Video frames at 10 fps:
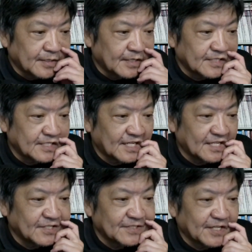えー、さら
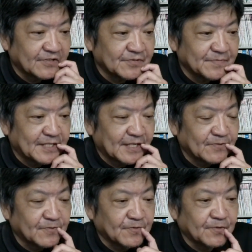に取材を進めた
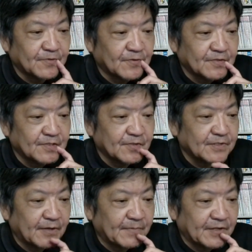ところ、
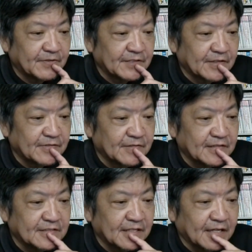5年前の
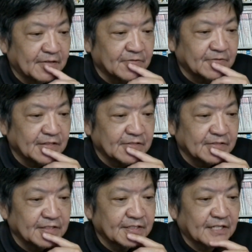2018年6月
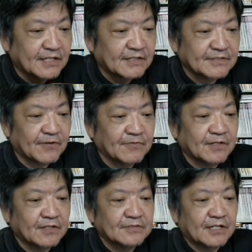に宝塚音
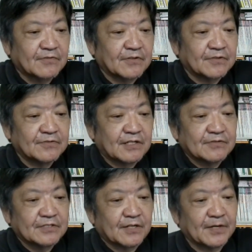楽学校に入
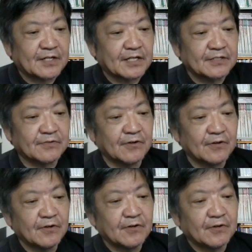学したばかりの
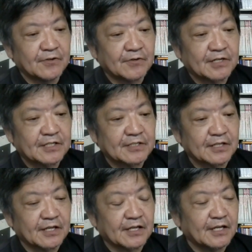余佳
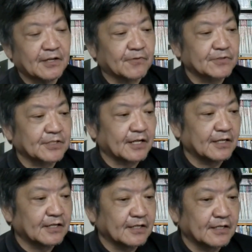生英子さ
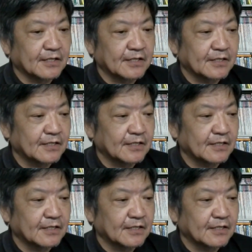ん